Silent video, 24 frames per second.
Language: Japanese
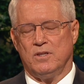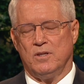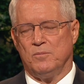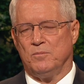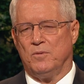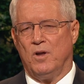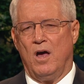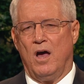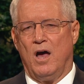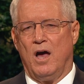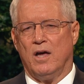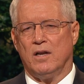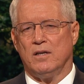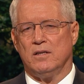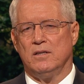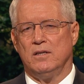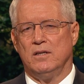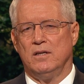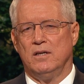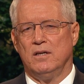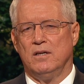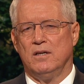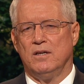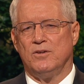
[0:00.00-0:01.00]
また私の
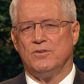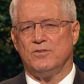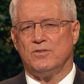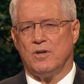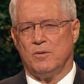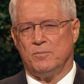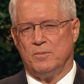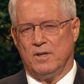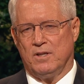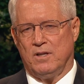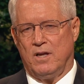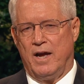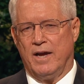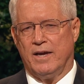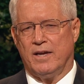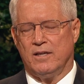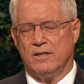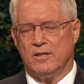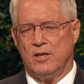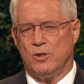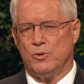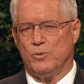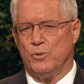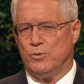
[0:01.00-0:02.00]
これらの言葉を聞い
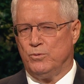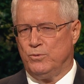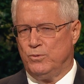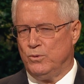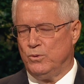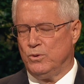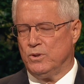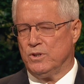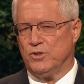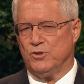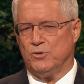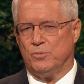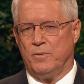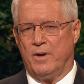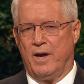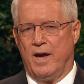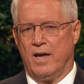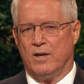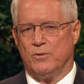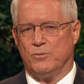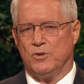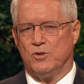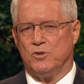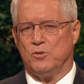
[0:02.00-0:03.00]
て行わない者
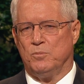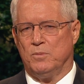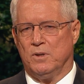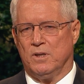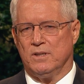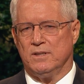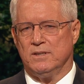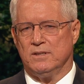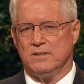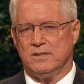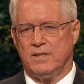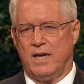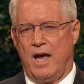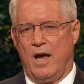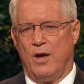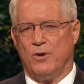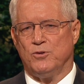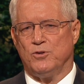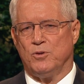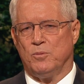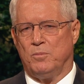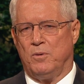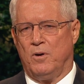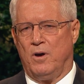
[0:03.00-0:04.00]
は皆
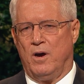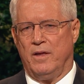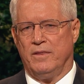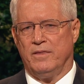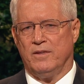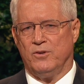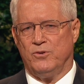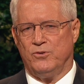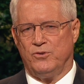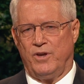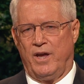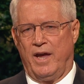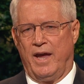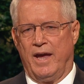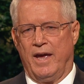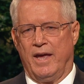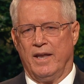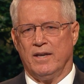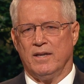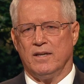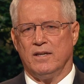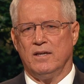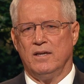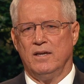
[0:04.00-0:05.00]
砂の上に家を建
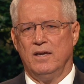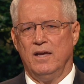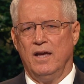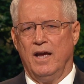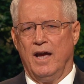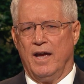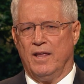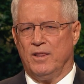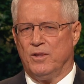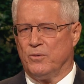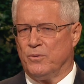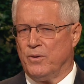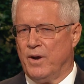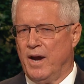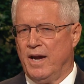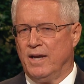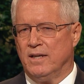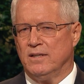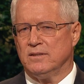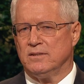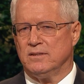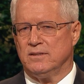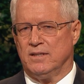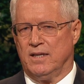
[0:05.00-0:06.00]
てた愚かの
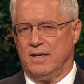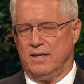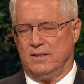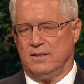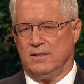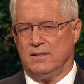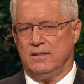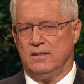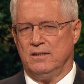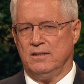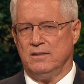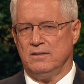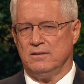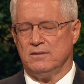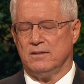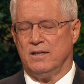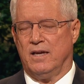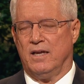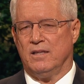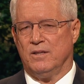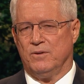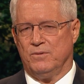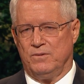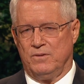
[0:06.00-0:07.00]
人に耐えられ
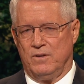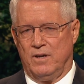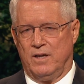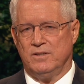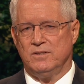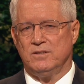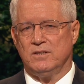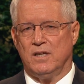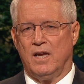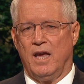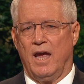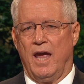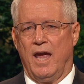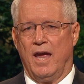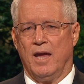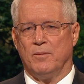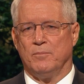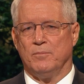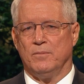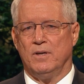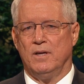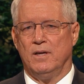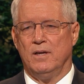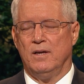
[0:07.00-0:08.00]
例えられる。
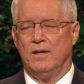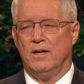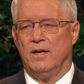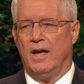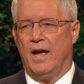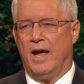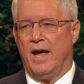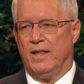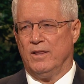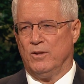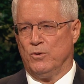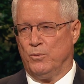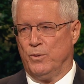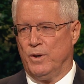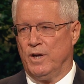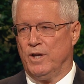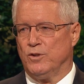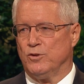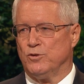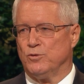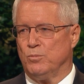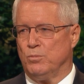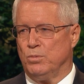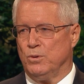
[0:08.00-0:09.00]
雨が降り、
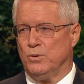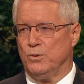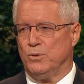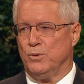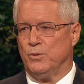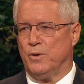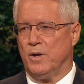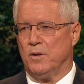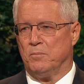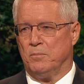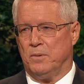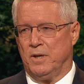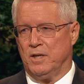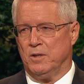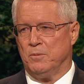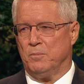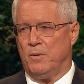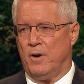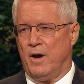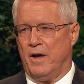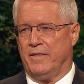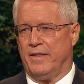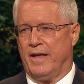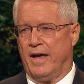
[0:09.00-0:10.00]
洪水が起こり、
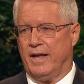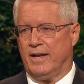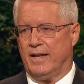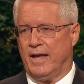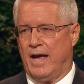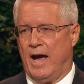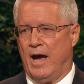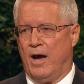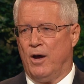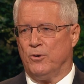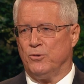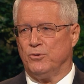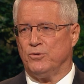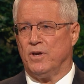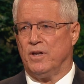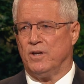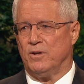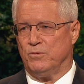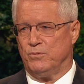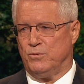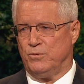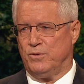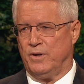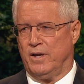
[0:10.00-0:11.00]
風が吹いてその
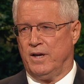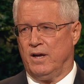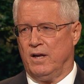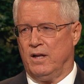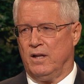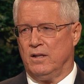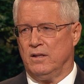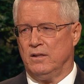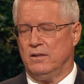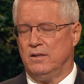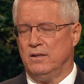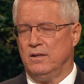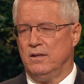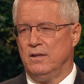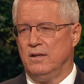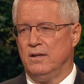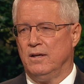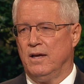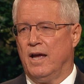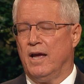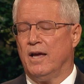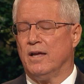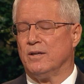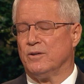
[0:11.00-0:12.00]
家に打ちつける
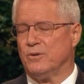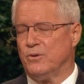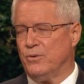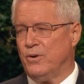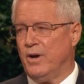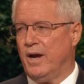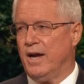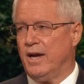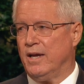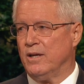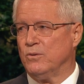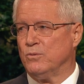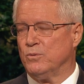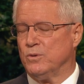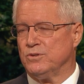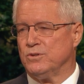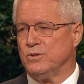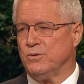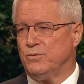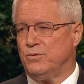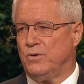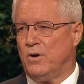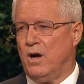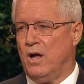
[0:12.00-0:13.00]
と、それは倒れ
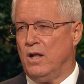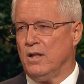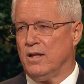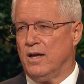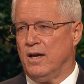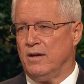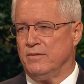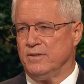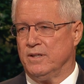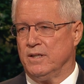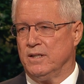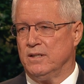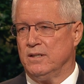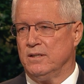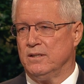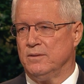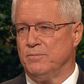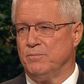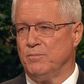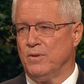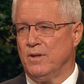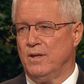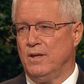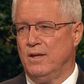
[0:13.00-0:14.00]
てしまった。そ
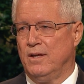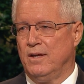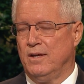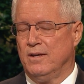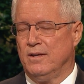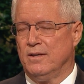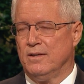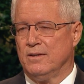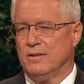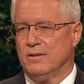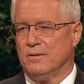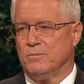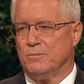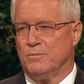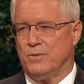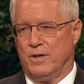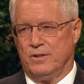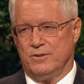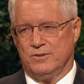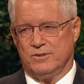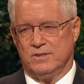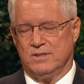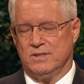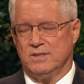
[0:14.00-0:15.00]
してその倒れ方
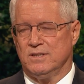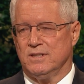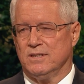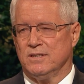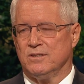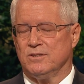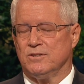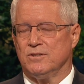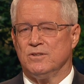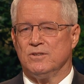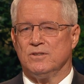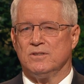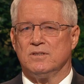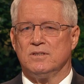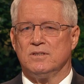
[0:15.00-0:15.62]
はひどかった。